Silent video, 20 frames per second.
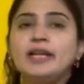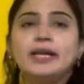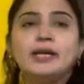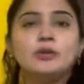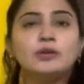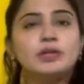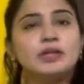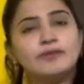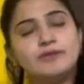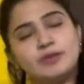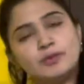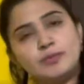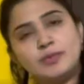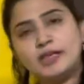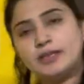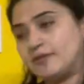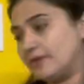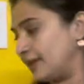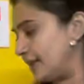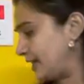లేకుంటే విమ్
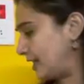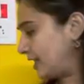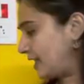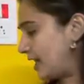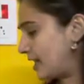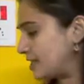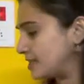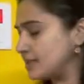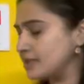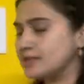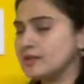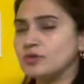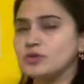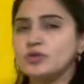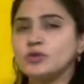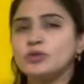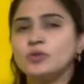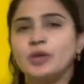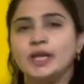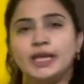లిక్విడ్ అయినా యాడ్
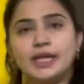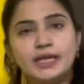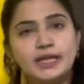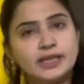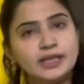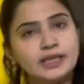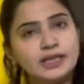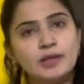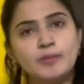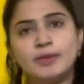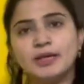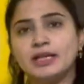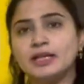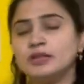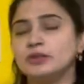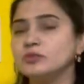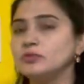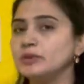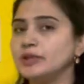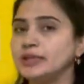చేసుకోవచ్చు ఏదైనా
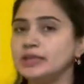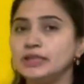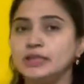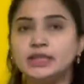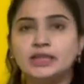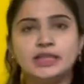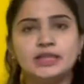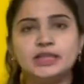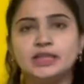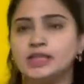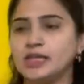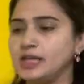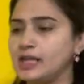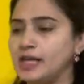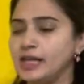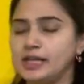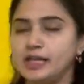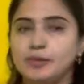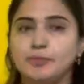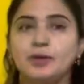పర్లేదు ఇది అదే
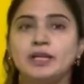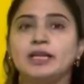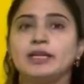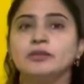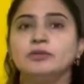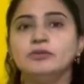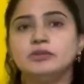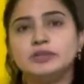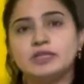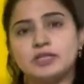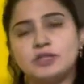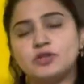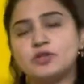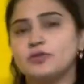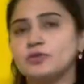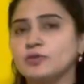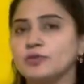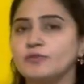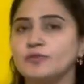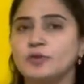అన్న ఏమీ లేదు జస్ట్
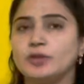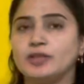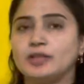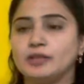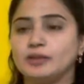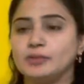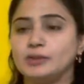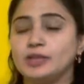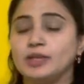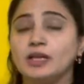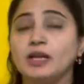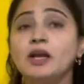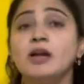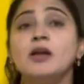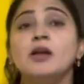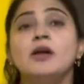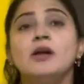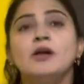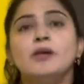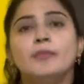సోప్ వాటర్ అనమాట
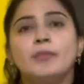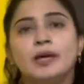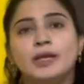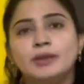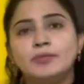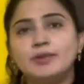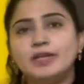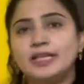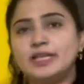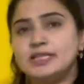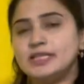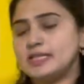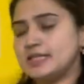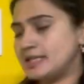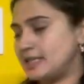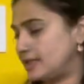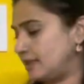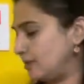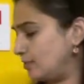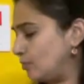మనం క్లీన్
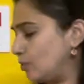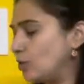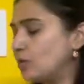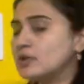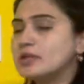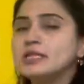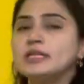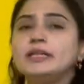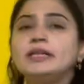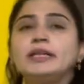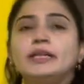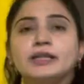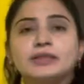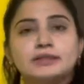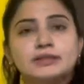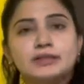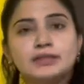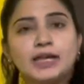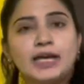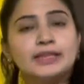చేసేది మోస్ట్లీ
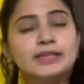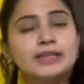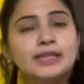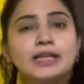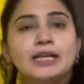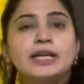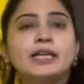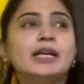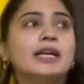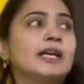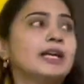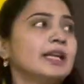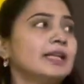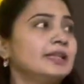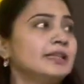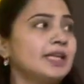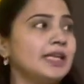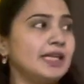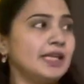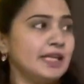డస్ట్ అంతకంటే
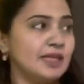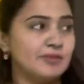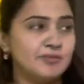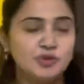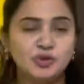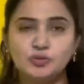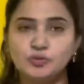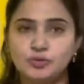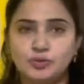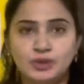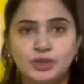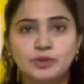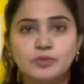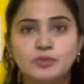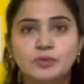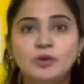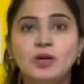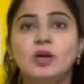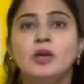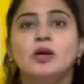అక్కడైతే ఏమీ
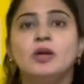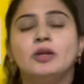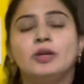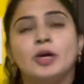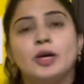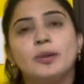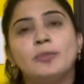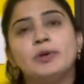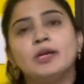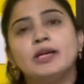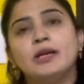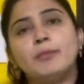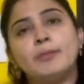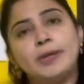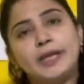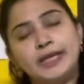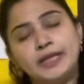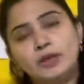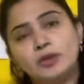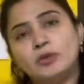ఉండవు నార్మల్గా
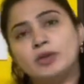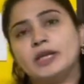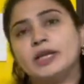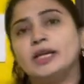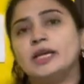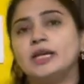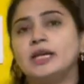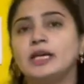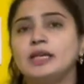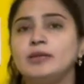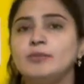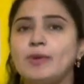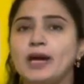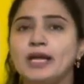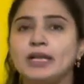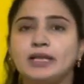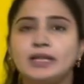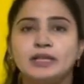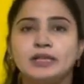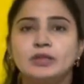మెయిన్ డోర్ అయినా కానీ
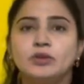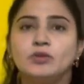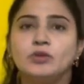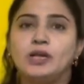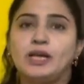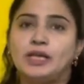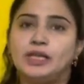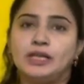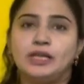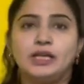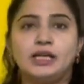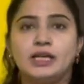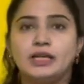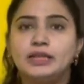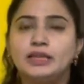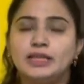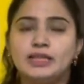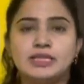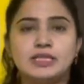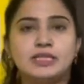బాల్కనీ డోర్ అయినా
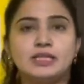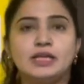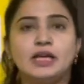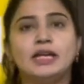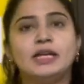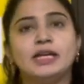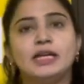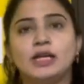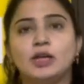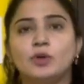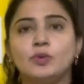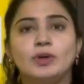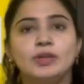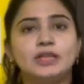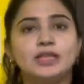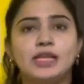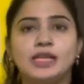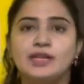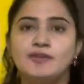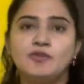కానీ డస్ట్ కంటే ఎక్కువ
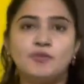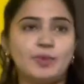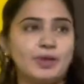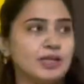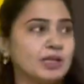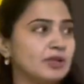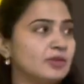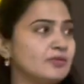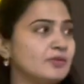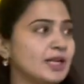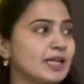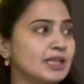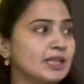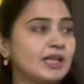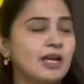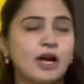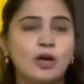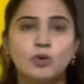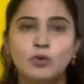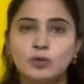అయితే ఏమి పట్టవు
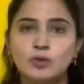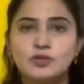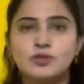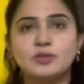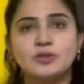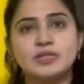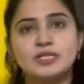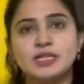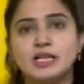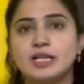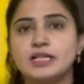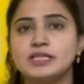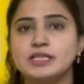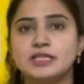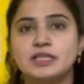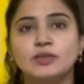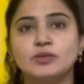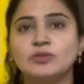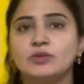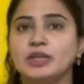వాటికి ఆ హోల్స్ కూడా చాలా
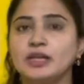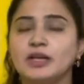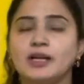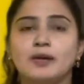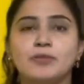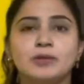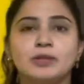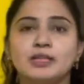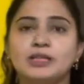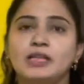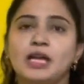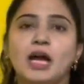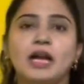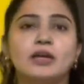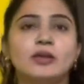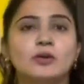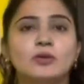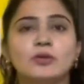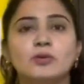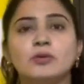చిన్నగా ఉంటాయి కాబట్టి
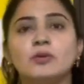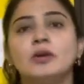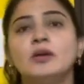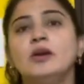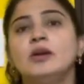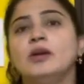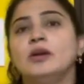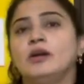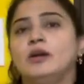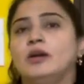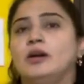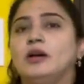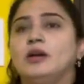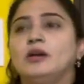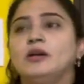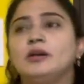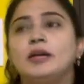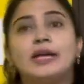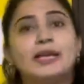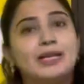దాంట్లో
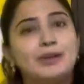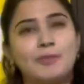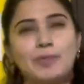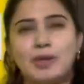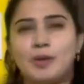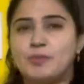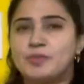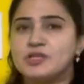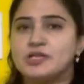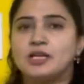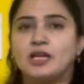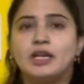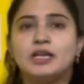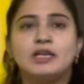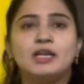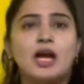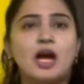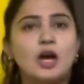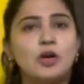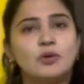అంటే పేపర్స్
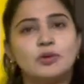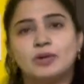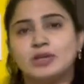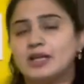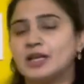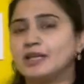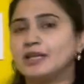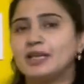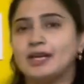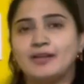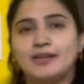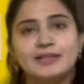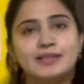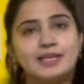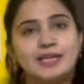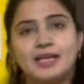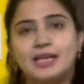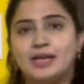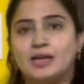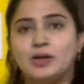కానీ ఆకులు కానీ
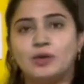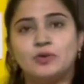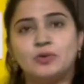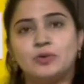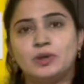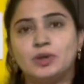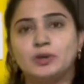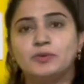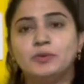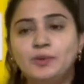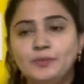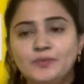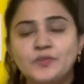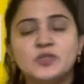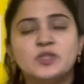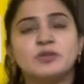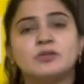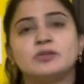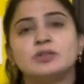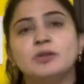అదైతే ఎలాగో ఉండవు
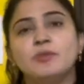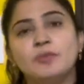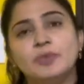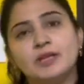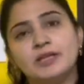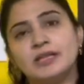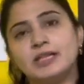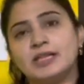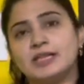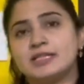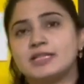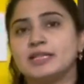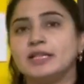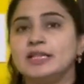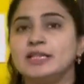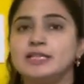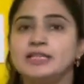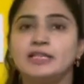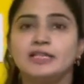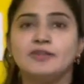సో సింపుల్గా డస్ట్
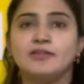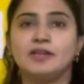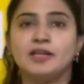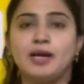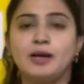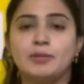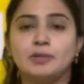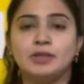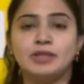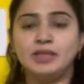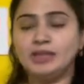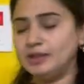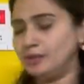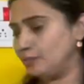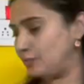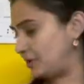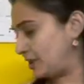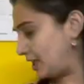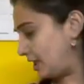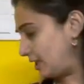క్లీన్ చేయడమే కాబట్టి
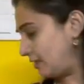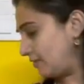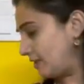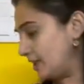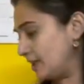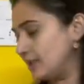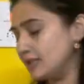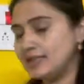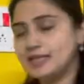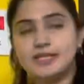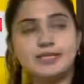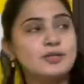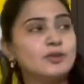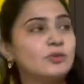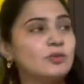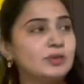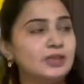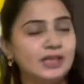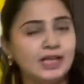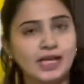ఇప్పుడు ఇంక ఇవన్నీ
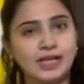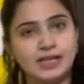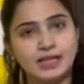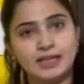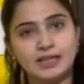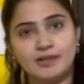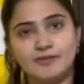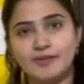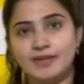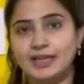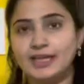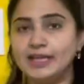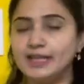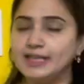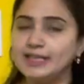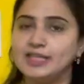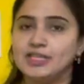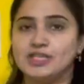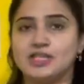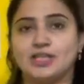తీసుకొని అక్కడికి వెళ్ళి
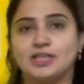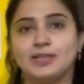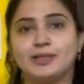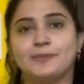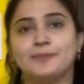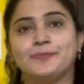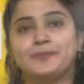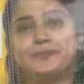క్లీన్ చేద్దాం